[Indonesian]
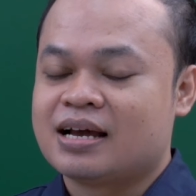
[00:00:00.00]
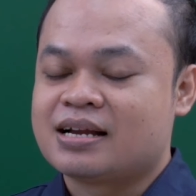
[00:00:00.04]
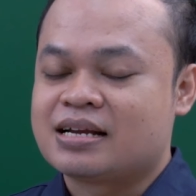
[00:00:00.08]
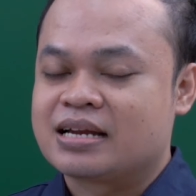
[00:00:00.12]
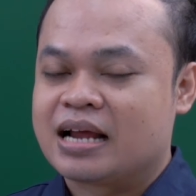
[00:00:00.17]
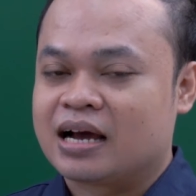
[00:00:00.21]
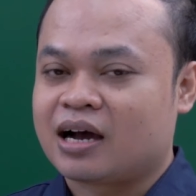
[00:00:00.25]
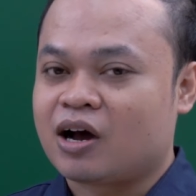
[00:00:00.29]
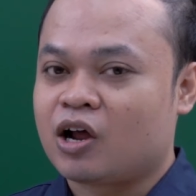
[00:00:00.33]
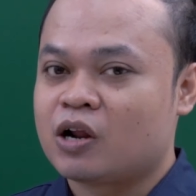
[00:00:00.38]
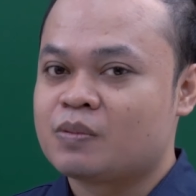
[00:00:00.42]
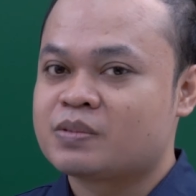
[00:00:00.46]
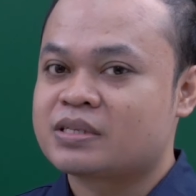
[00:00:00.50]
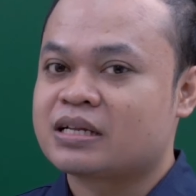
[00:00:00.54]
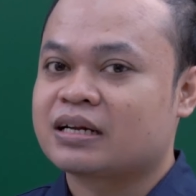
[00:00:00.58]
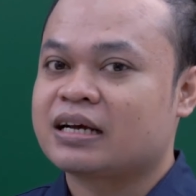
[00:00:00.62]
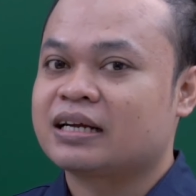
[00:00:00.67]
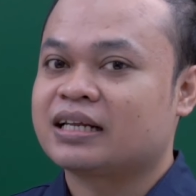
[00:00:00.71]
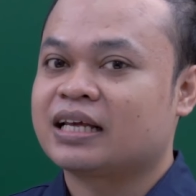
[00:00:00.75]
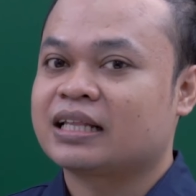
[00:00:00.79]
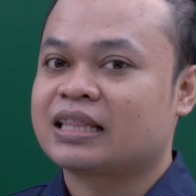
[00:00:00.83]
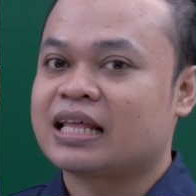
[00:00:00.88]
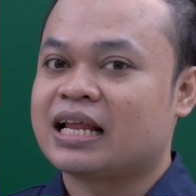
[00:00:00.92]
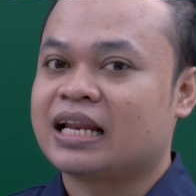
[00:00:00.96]
Nah, kalau
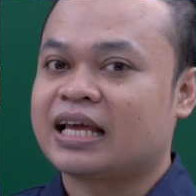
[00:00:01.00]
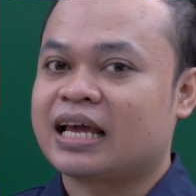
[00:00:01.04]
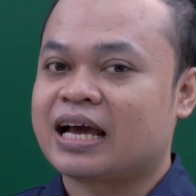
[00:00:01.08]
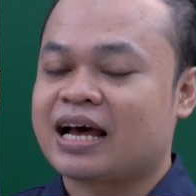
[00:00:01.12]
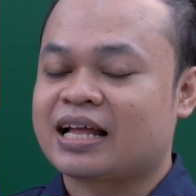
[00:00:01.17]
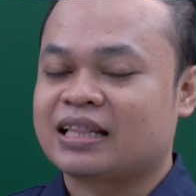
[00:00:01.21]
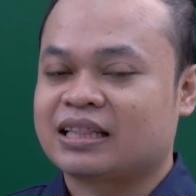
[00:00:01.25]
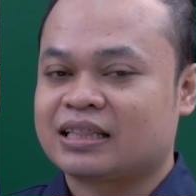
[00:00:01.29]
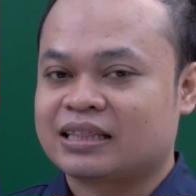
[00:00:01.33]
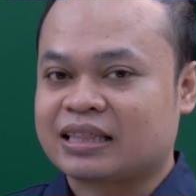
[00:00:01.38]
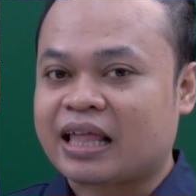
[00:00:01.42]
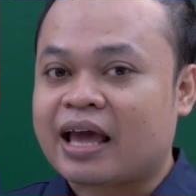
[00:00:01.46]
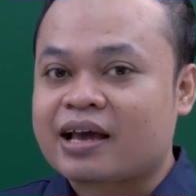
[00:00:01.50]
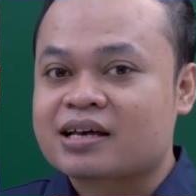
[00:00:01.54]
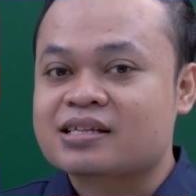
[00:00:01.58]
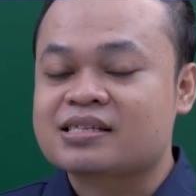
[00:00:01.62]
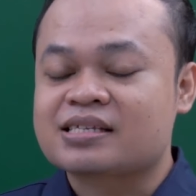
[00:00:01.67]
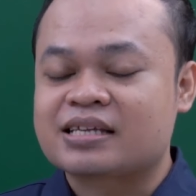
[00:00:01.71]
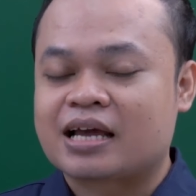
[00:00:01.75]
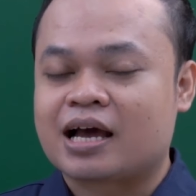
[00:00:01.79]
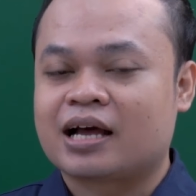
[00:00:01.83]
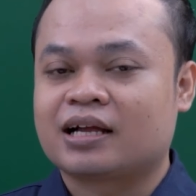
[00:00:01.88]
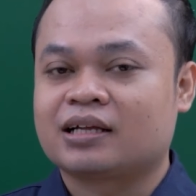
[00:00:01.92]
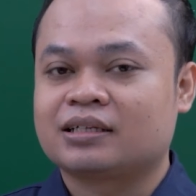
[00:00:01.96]
misalkan kita lihat
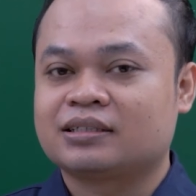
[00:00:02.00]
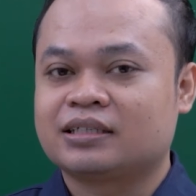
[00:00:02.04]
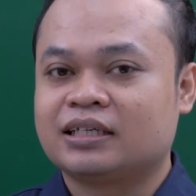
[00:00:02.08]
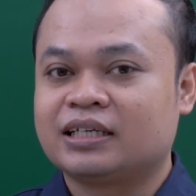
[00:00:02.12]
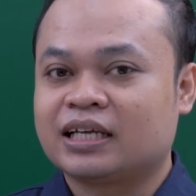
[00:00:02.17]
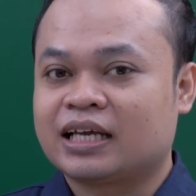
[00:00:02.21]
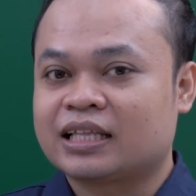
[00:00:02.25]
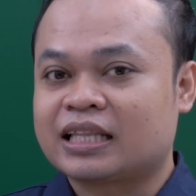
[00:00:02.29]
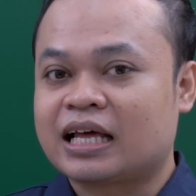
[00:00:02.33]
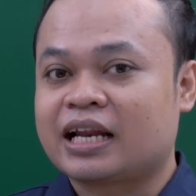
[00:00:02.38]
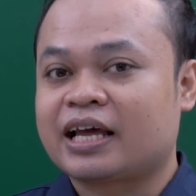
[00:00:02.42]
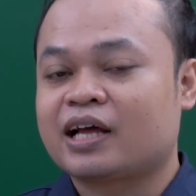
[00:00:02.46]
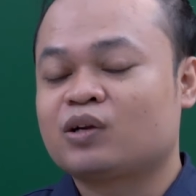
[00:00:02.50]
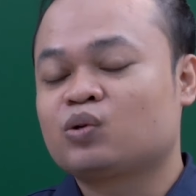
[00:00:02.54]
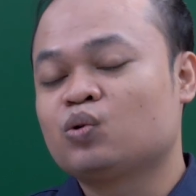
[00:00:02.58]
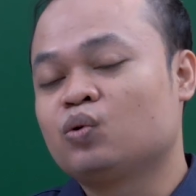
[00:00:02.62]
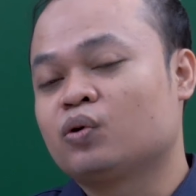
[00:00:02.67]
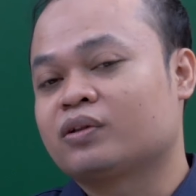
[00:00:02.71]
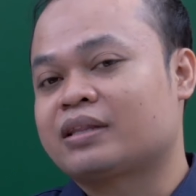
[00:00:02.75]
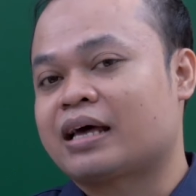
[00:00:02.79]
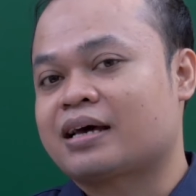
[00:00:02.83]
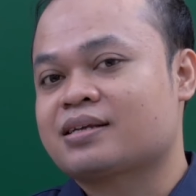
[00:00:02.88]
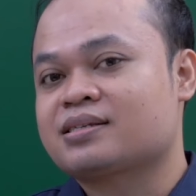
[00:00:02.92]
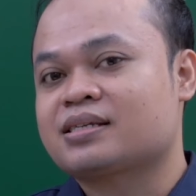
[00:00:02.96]
teksnya, jadi kita lihat
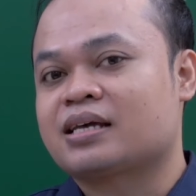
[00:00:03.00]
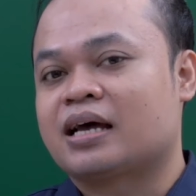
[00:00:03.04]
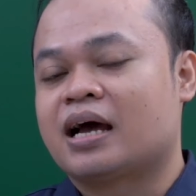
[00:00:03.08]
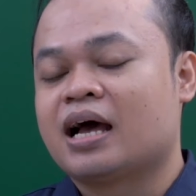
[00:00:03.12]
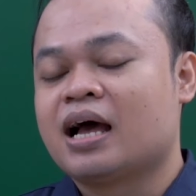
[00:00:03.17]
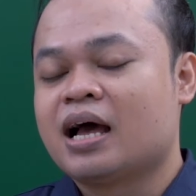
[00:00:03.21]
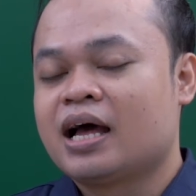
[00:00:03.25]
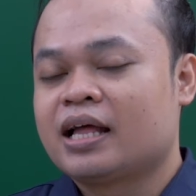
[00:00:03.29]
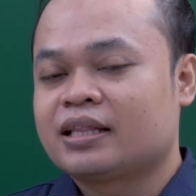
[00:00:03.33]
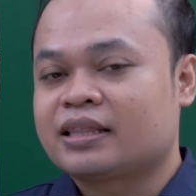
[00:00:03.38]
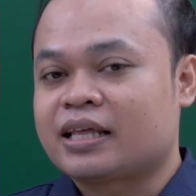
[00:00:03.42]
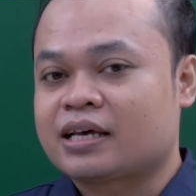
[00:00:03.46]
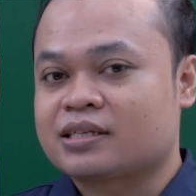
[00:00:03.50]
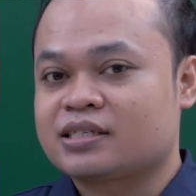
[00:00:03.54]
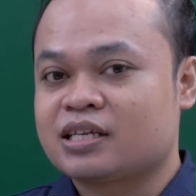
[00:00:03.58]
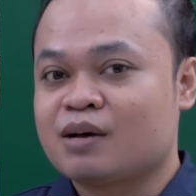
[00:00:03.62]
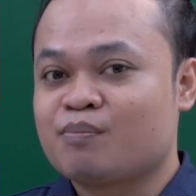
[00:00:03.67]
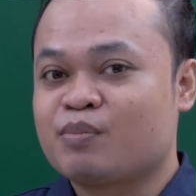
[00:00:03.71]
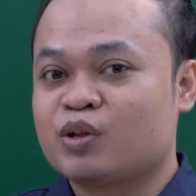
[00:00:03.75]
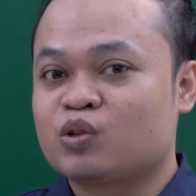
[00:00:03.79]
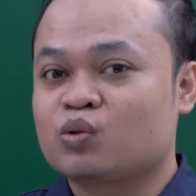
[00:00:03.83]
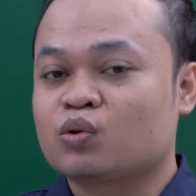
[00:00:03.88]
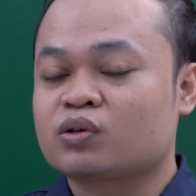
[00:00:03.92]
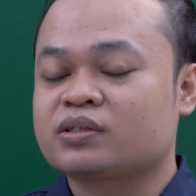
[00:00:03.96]
dulu teksnya.
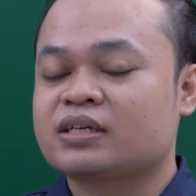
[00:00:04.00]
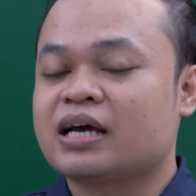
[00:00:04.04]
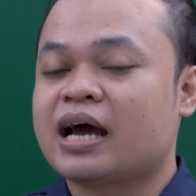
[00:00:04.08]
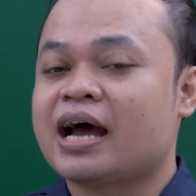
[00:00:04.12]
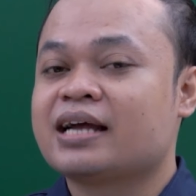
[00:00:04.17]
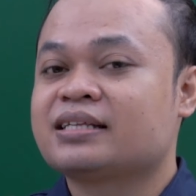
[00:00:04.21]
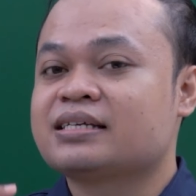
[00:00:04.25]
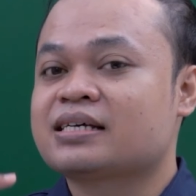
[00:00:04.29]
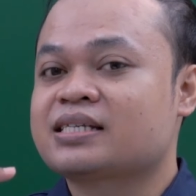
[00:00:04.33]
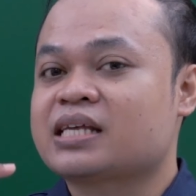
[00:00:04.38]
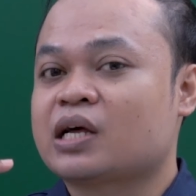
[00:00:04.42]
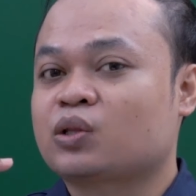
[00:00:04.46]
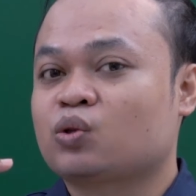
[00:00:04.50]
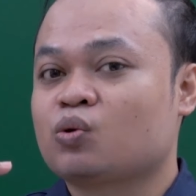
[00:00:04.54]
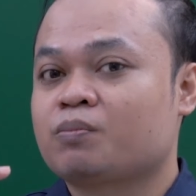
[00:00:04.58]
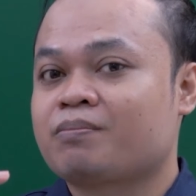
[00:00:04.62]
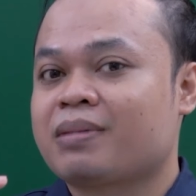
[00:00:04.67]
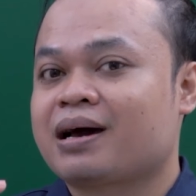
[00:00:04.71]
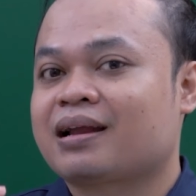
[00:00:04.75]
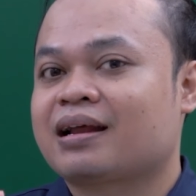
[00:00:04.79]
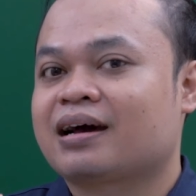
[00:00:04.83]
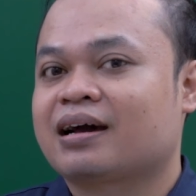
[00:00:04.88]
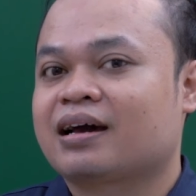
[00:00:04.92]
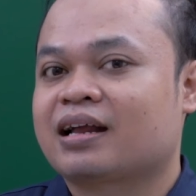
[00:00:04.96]
Teksnya bentuknya hanya satu
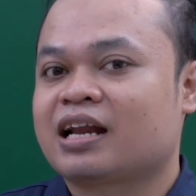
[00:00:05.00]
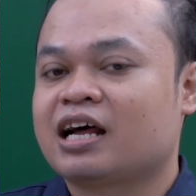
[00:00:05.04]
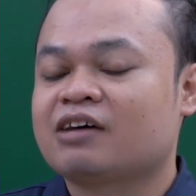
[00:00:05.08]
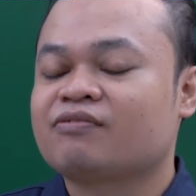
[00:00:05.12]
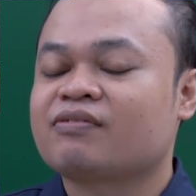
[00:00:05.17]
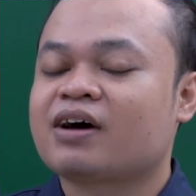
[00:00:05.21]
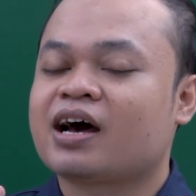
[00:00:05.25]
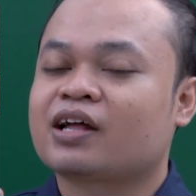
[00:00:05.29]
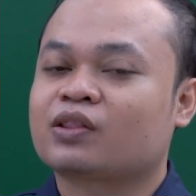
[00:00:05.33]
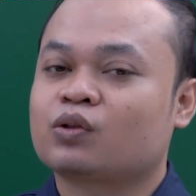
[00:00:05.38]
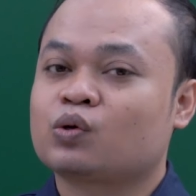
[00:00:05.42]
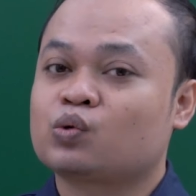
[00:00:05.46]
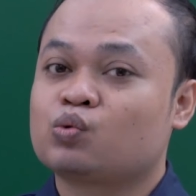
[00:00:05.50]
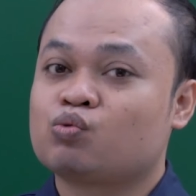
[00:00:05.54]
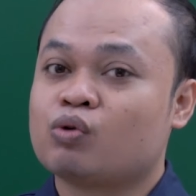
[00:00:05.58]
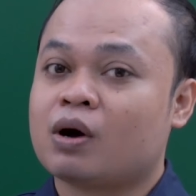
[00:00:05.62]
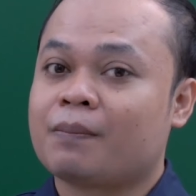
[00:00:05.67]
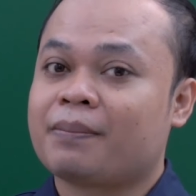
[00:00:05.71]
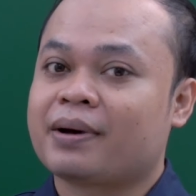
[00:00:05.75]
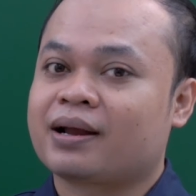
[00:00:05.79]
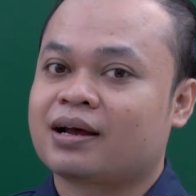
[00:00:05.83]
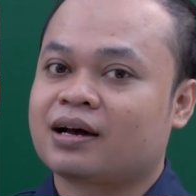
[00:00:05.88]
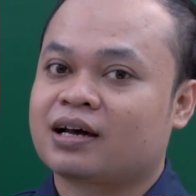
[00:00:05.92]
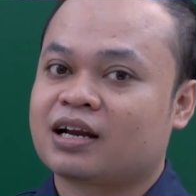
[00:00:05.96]
paragraf atau
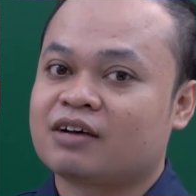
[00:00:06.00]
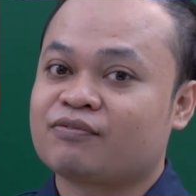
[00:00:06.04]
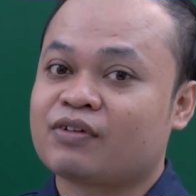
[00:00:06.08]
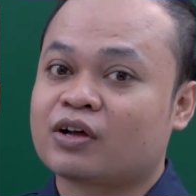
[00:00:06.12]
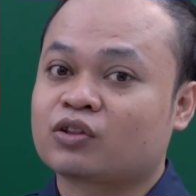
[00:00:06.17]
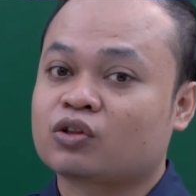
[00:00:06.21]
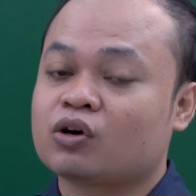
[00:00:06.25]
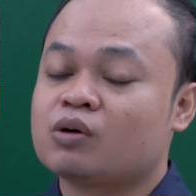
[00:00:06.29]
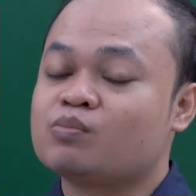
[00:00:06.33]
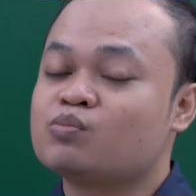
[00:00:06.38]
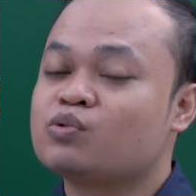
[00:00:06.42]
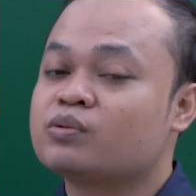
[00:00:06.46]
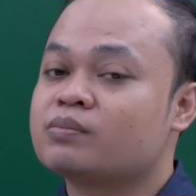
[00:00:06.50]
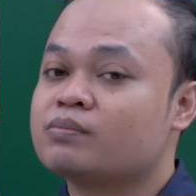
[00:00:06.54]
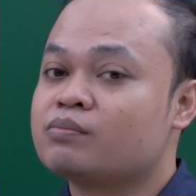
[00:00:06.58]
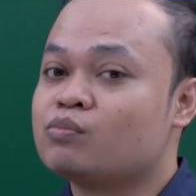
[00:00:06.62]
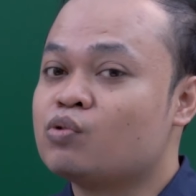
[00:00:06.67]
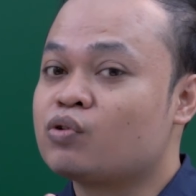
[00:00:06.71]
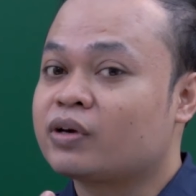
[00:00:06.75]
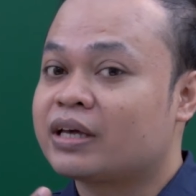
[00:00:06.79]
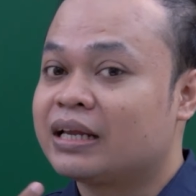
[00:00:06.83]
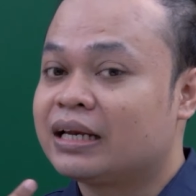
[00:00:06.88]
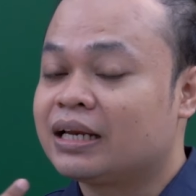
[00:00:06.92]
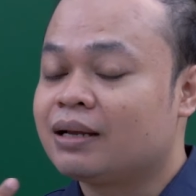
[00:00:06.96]
dua paragraf atau
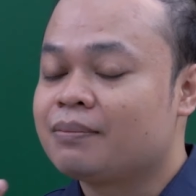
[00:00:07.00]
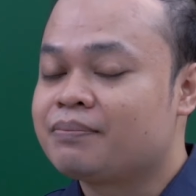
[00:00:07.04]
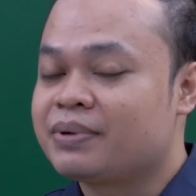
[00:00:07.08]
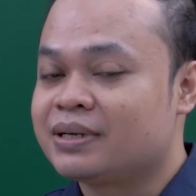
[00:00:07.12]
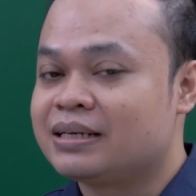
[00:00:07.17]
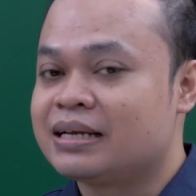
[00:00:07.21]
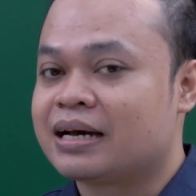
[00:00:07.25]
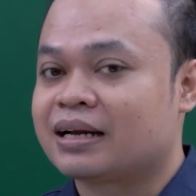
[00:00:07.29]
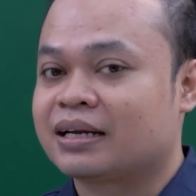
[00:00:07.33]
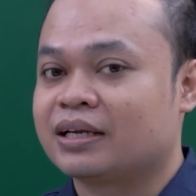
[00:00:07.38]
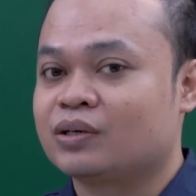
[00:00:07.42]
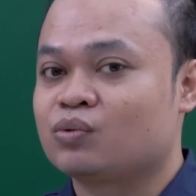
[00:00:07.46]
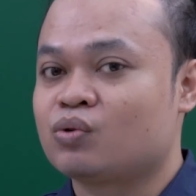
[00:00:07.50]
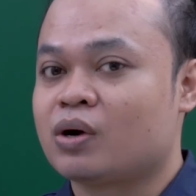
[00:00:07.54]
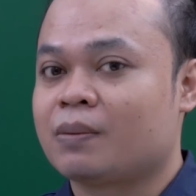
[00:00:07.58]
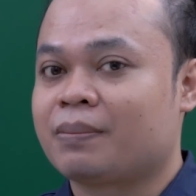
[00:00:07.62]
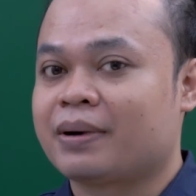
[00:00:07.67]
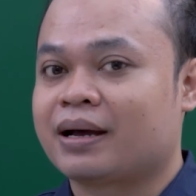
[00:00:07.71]
mungkin lebih dari dua